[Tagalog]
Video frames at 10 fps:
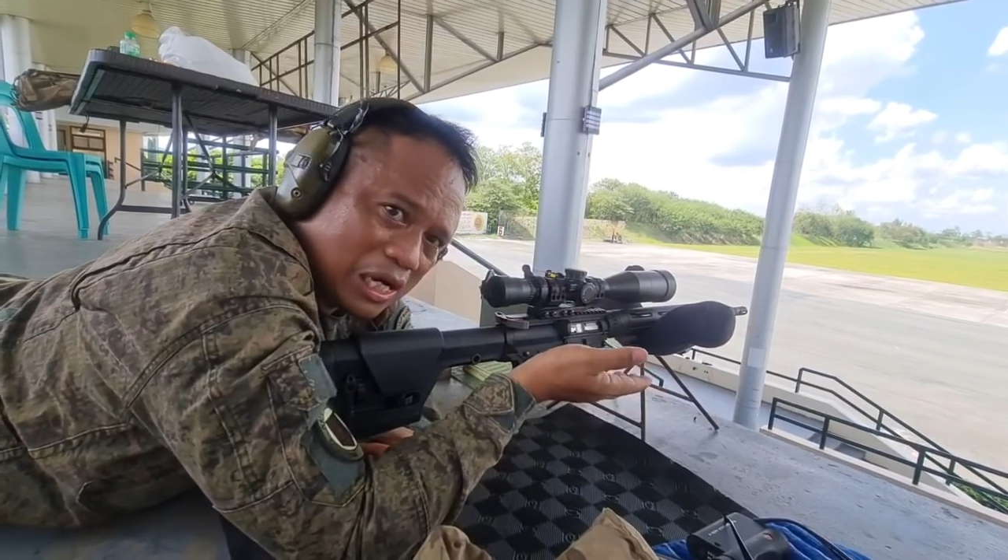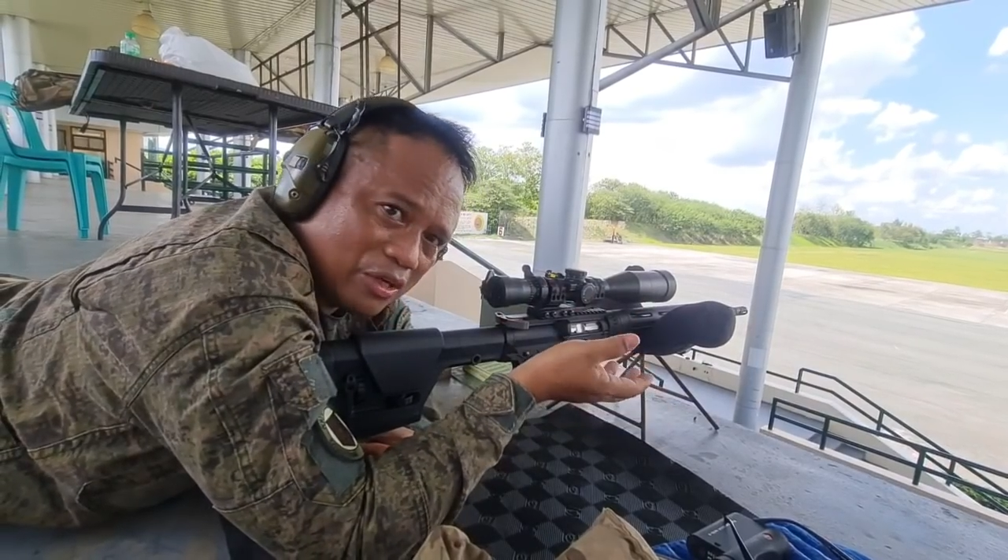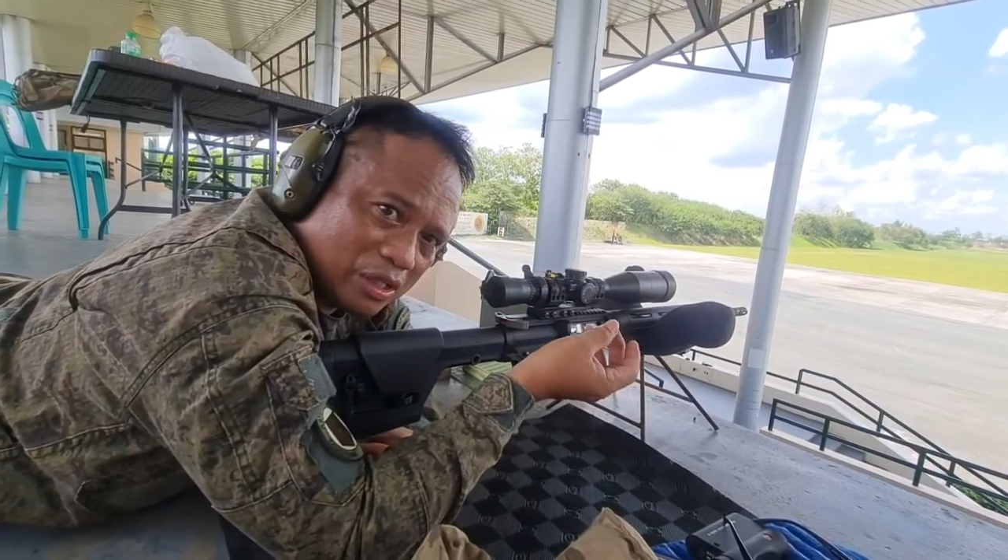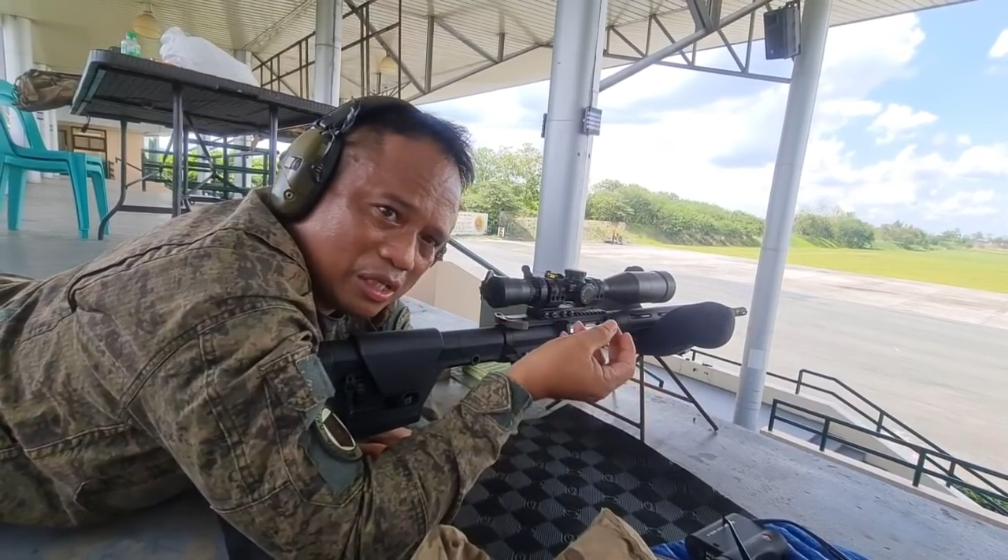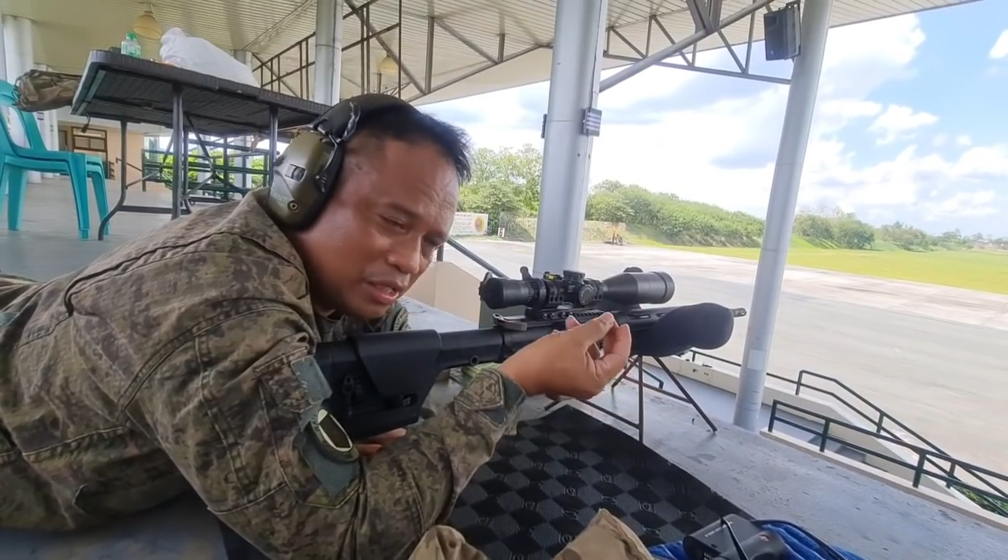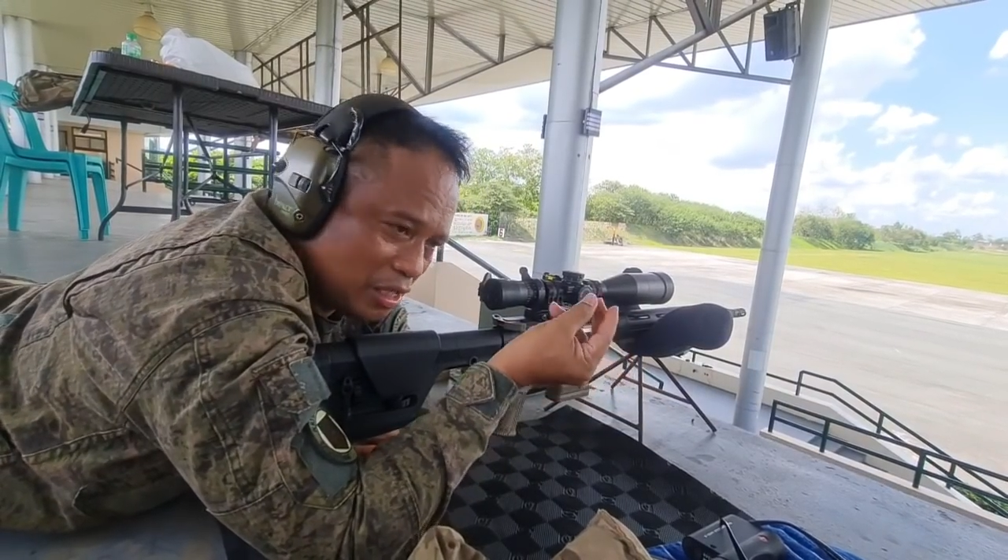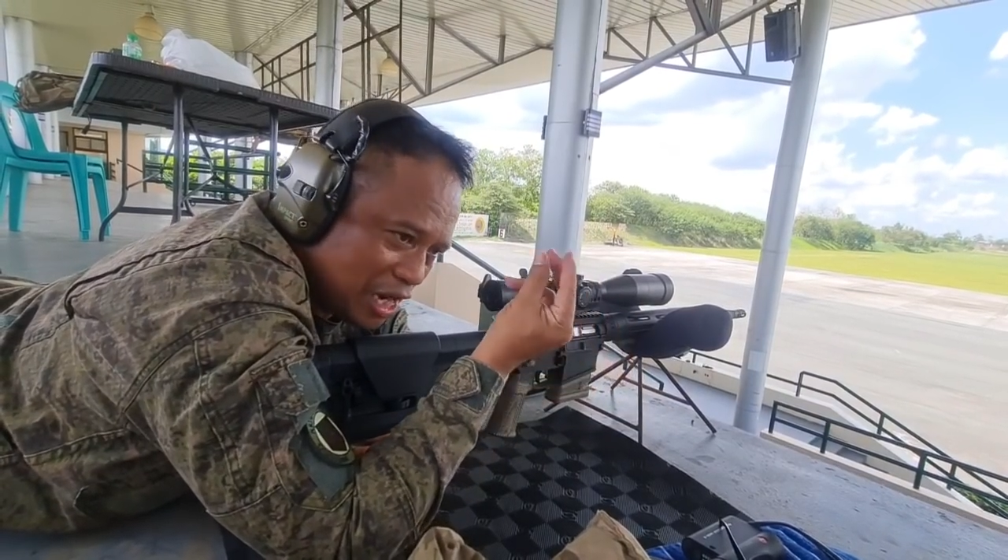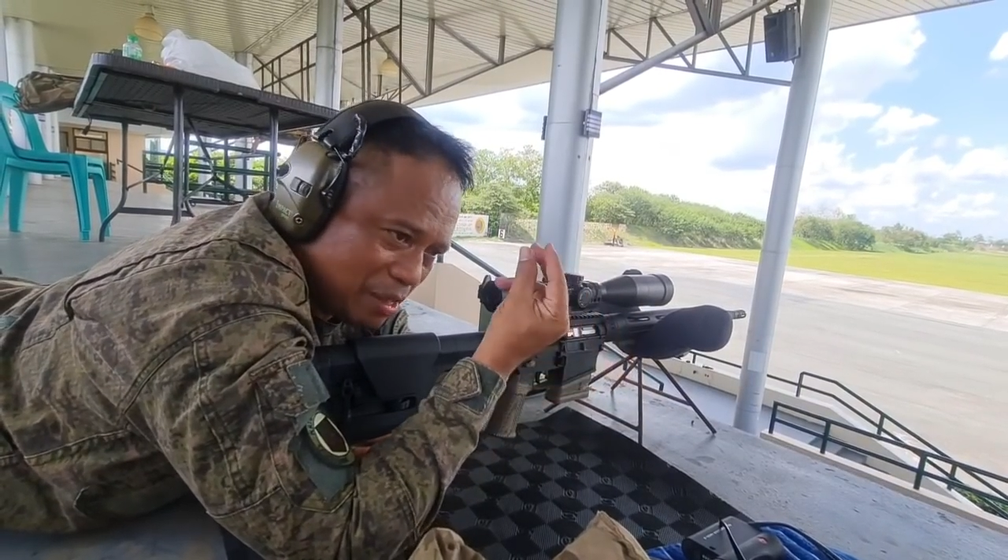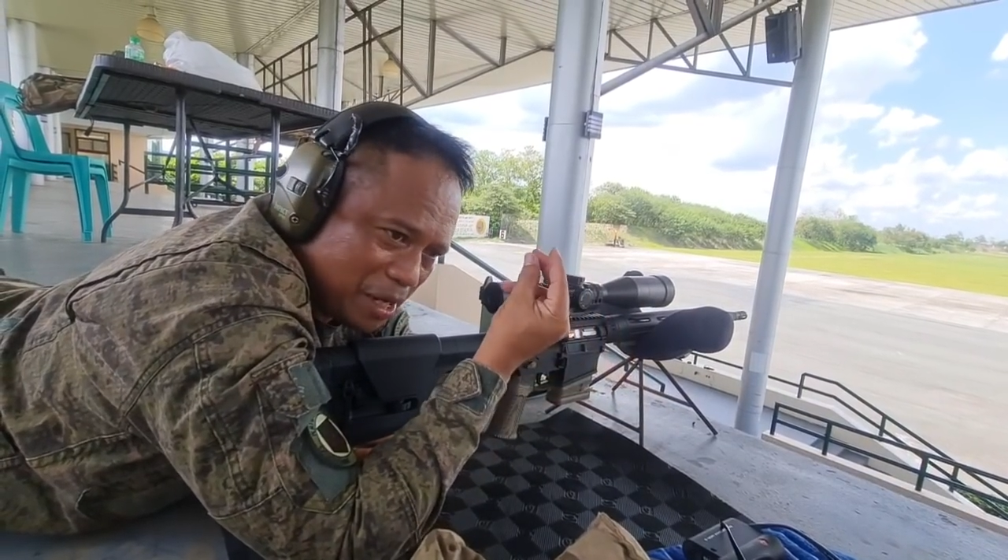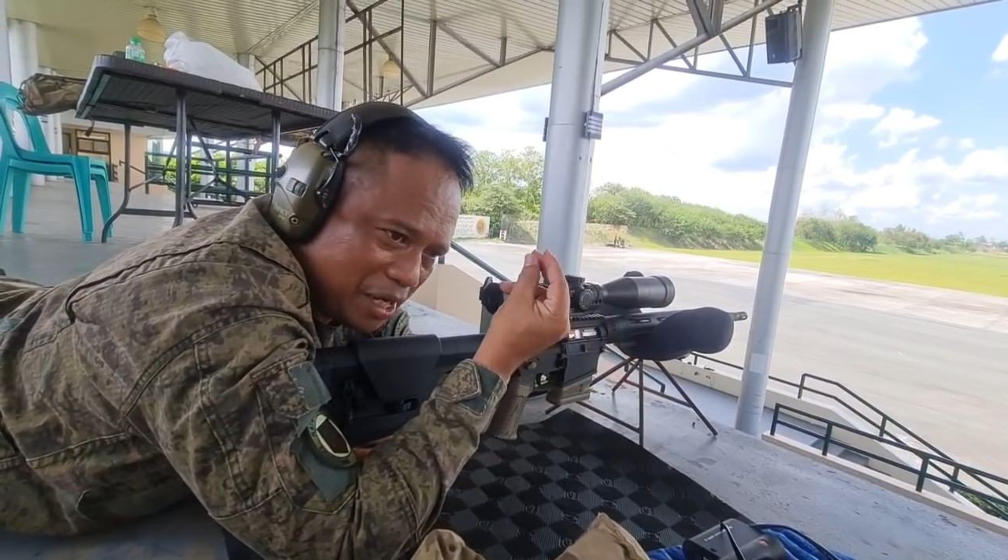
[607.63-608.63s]
round
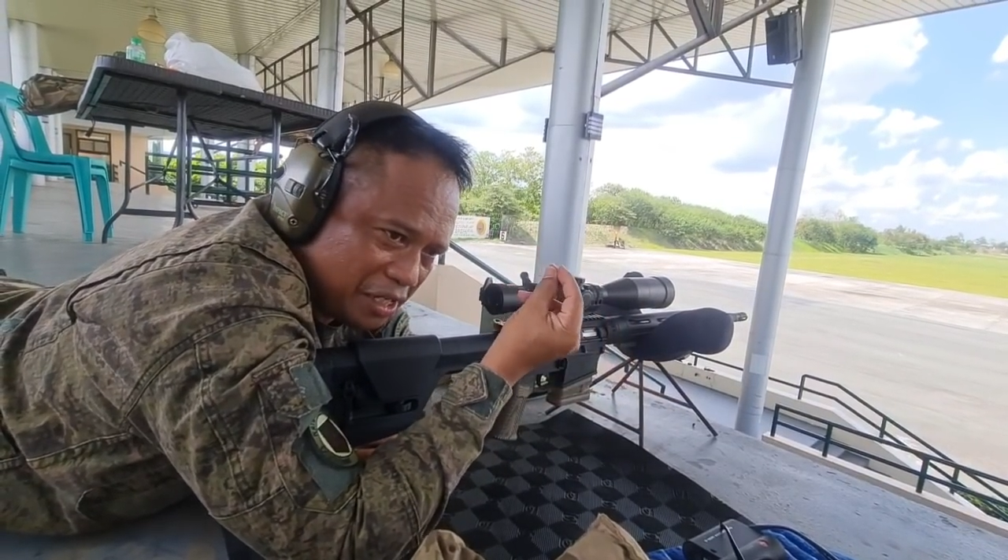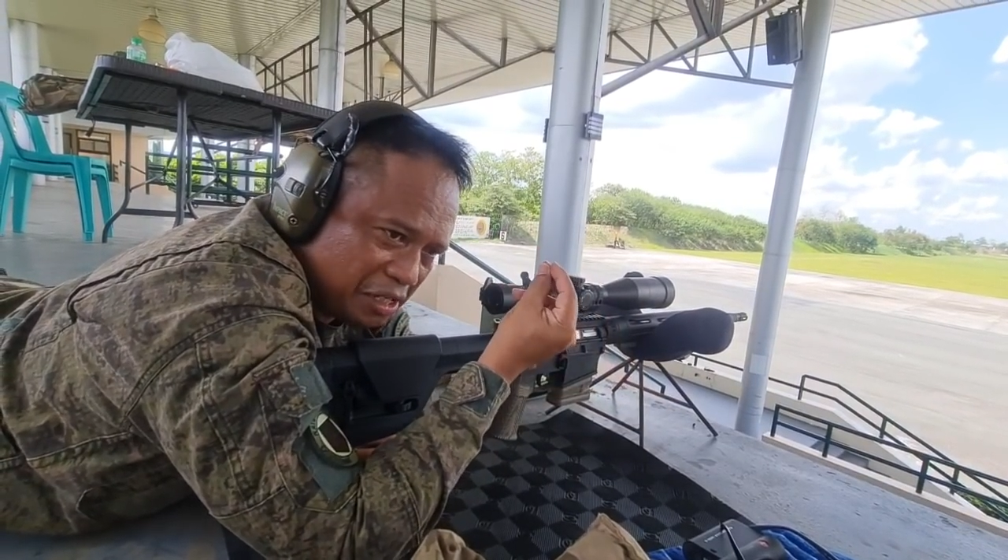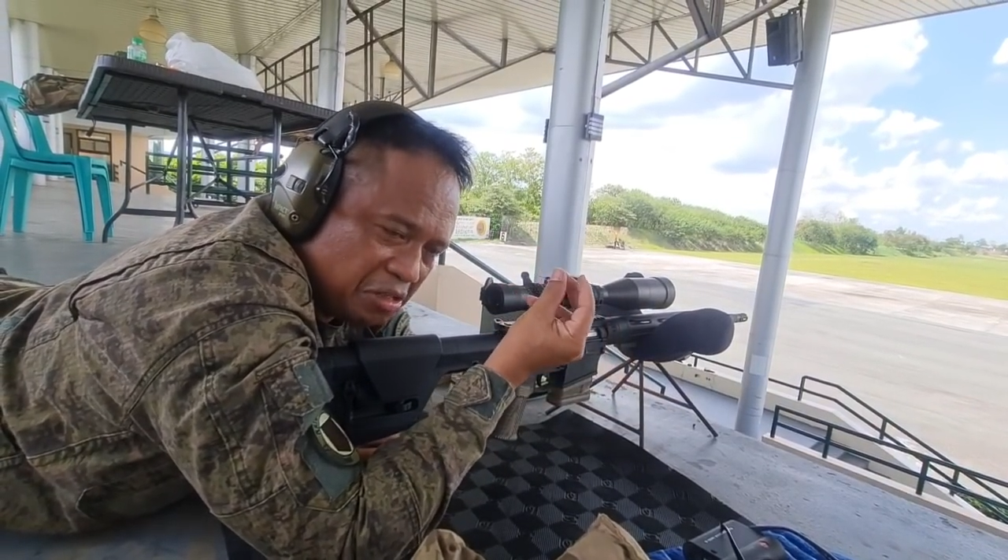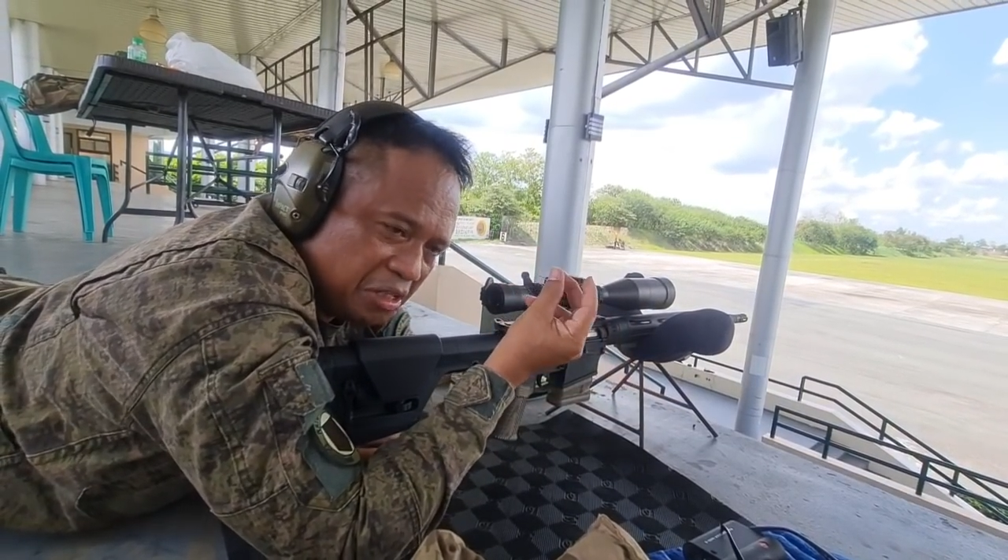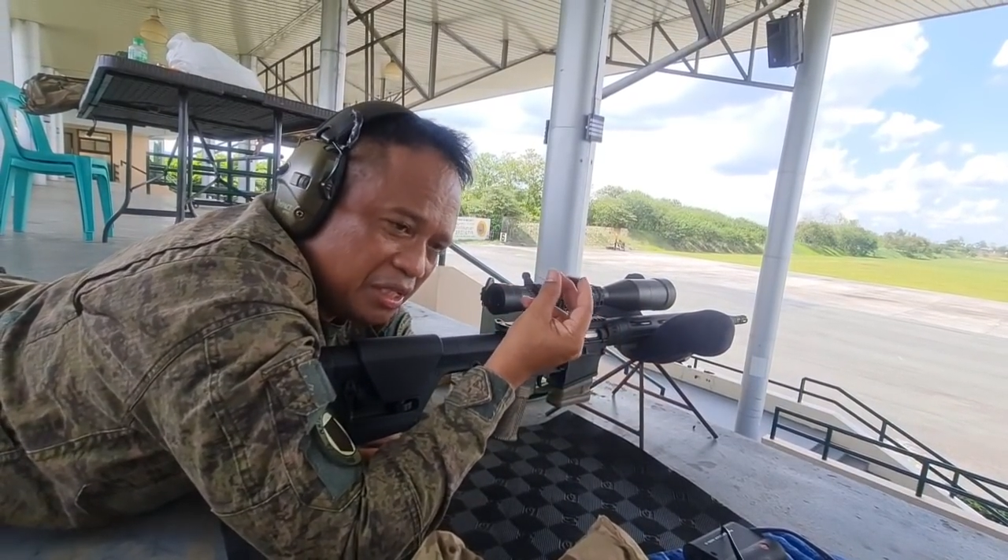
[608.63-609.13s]
ay may